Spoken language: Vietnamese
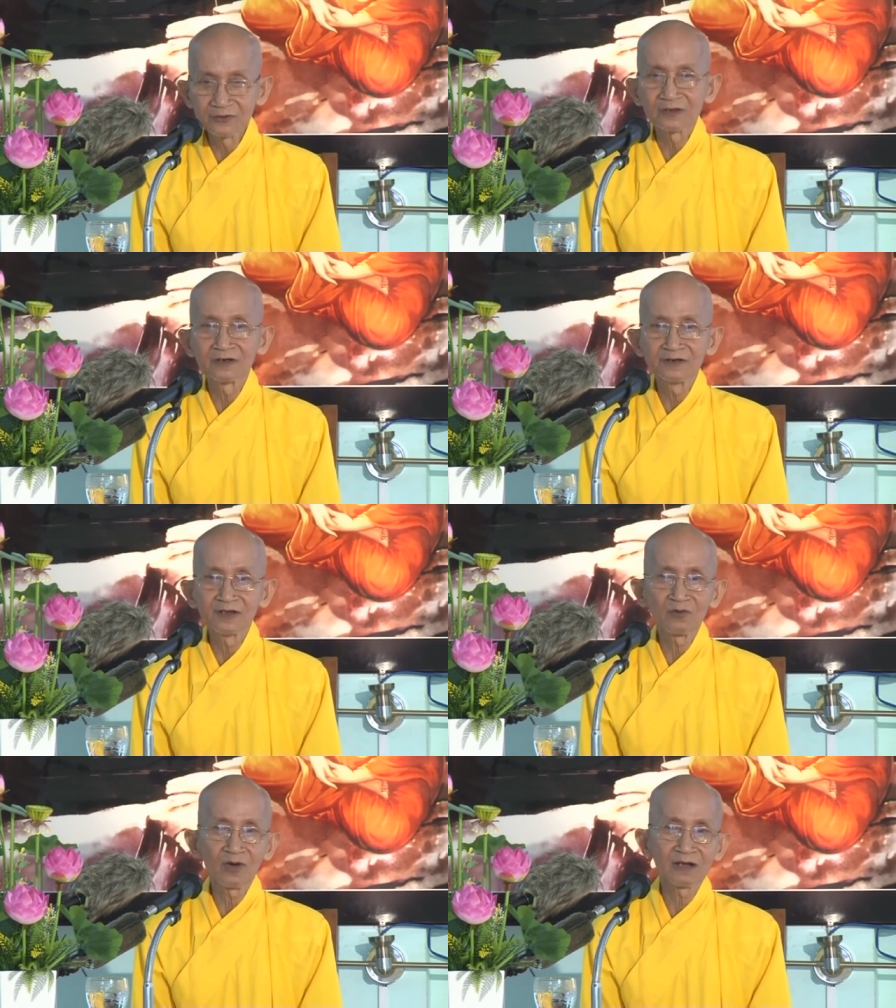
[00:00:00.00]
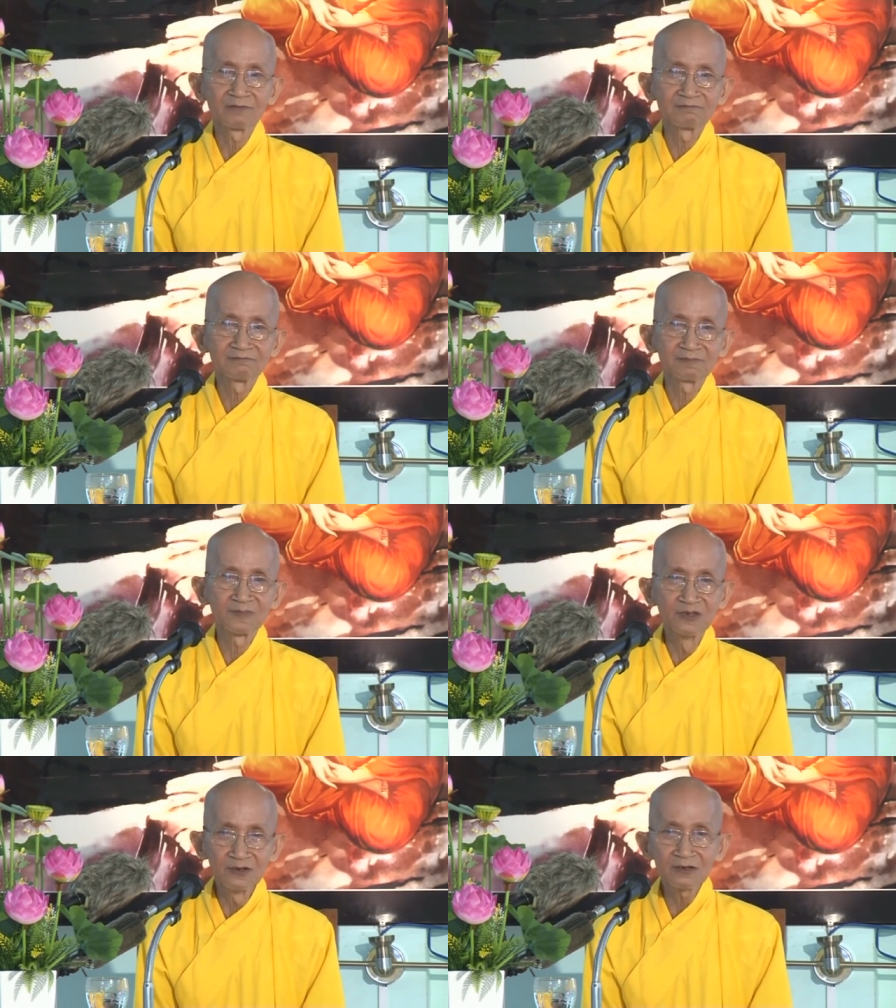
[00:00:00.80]
vượt lên nhân quả
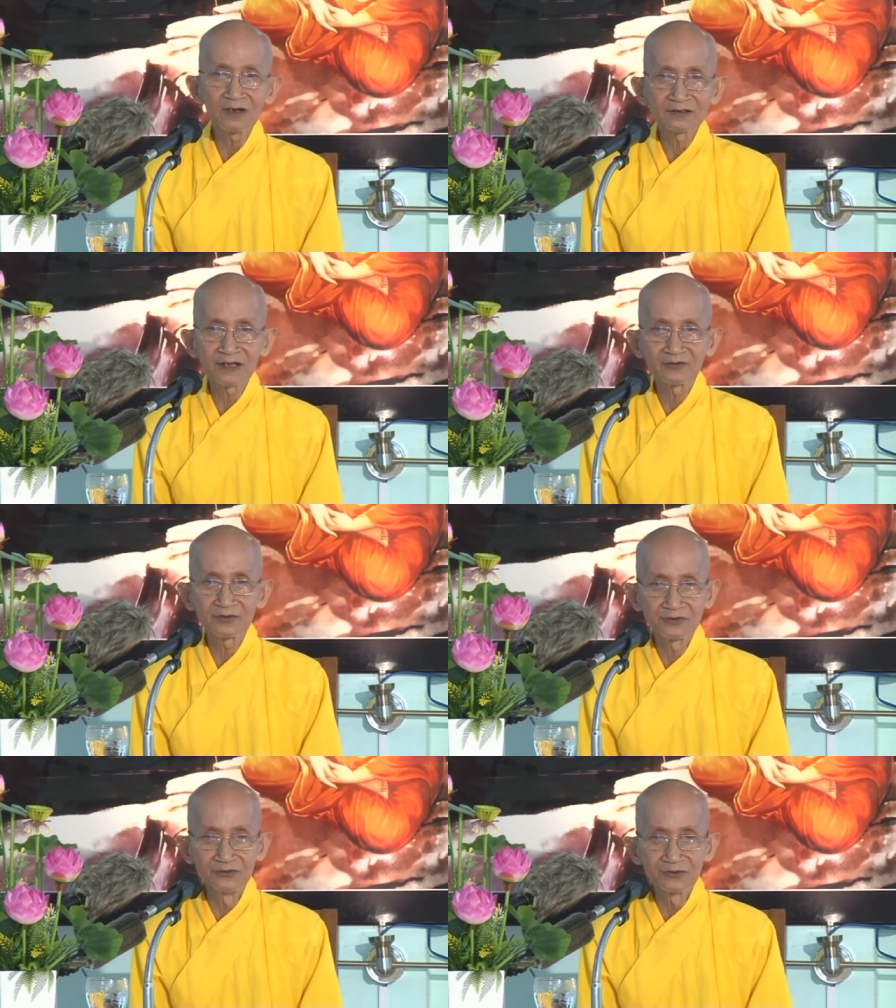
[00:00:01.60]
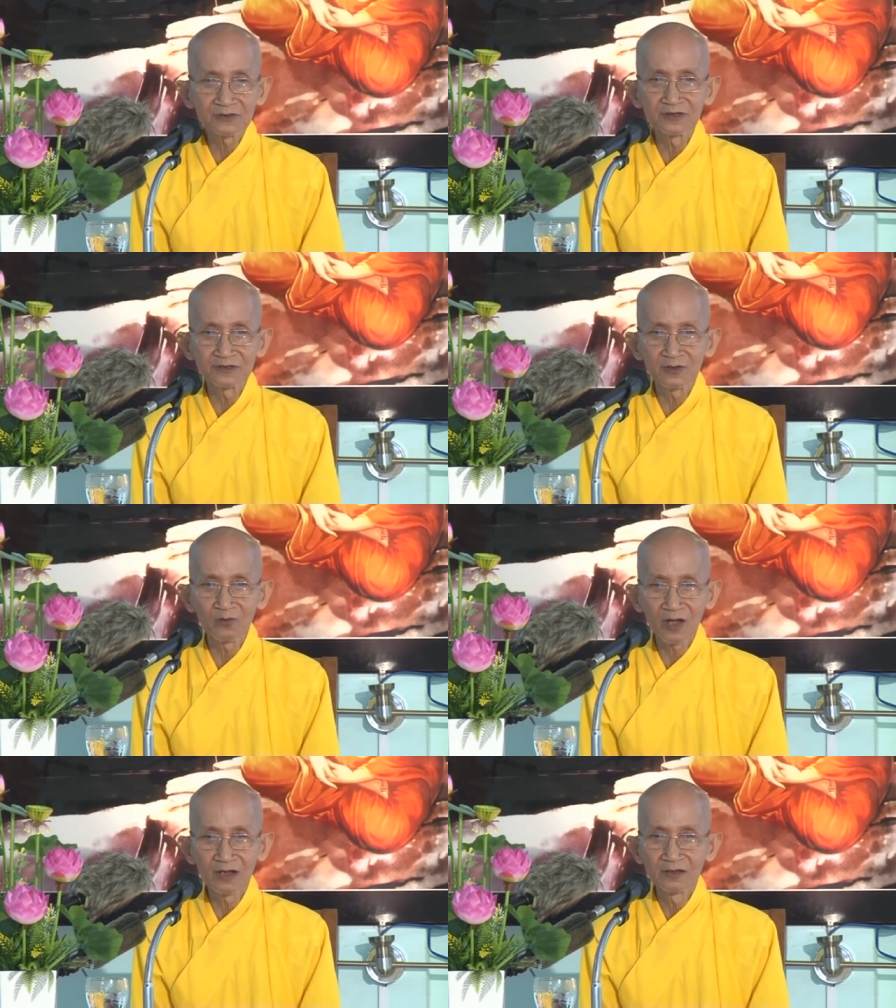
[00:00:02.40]
nhớ lời thầy nói vượt lên
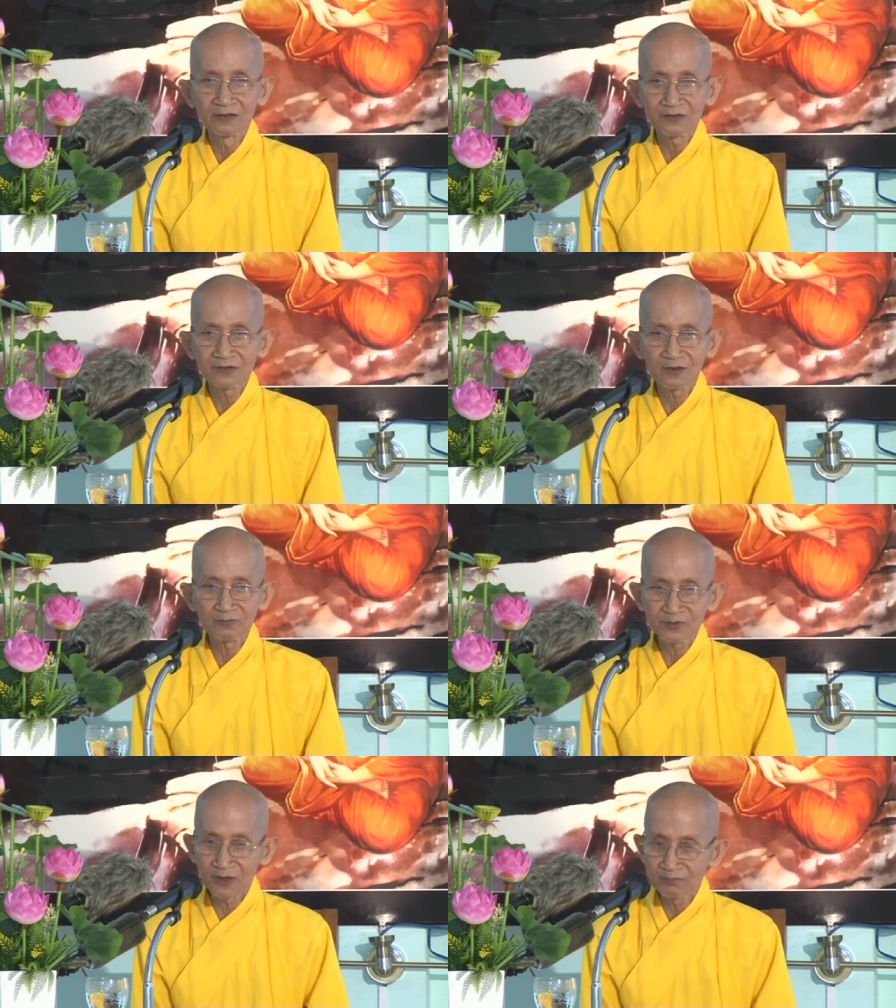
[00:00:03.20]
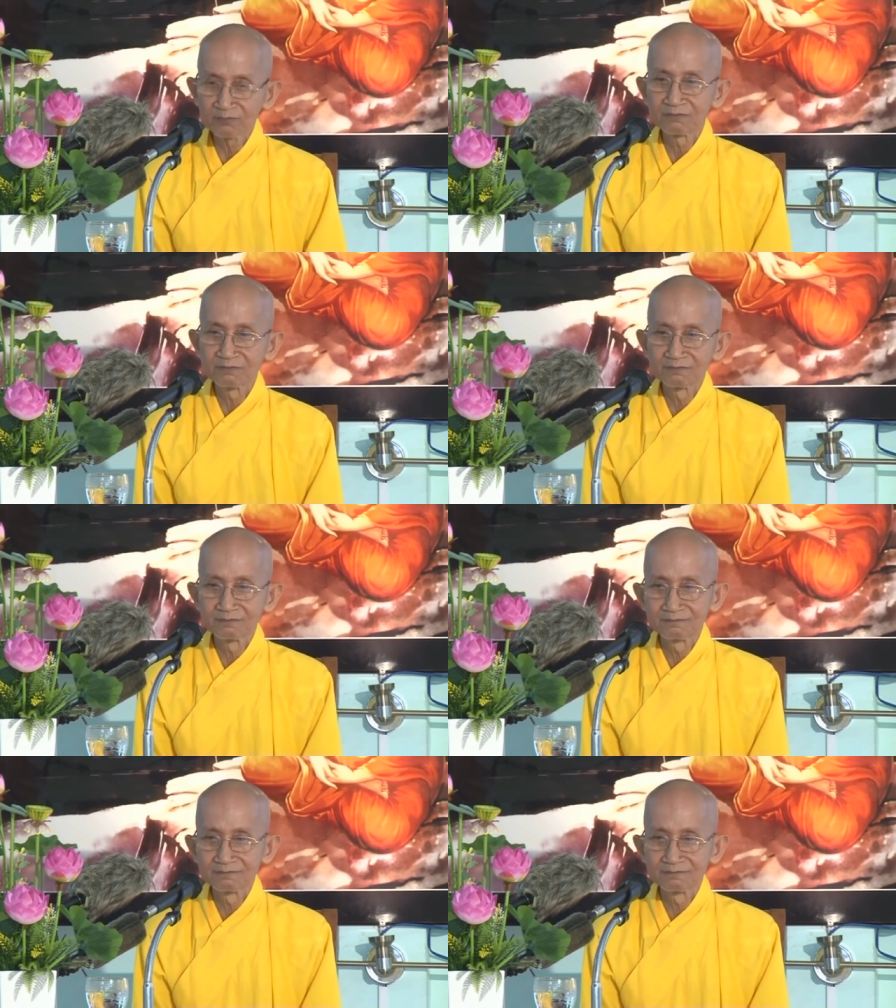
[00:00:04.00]
nhân quả chứ không chống